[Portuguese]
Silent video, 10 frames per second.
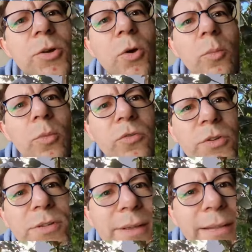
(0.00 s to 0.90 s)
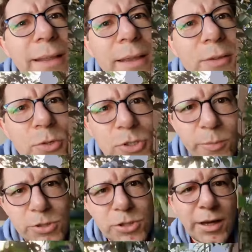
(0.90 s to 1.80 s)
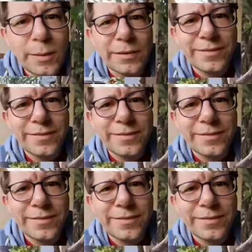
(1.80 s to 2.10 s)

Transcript: como você tem a sua jabuticaba?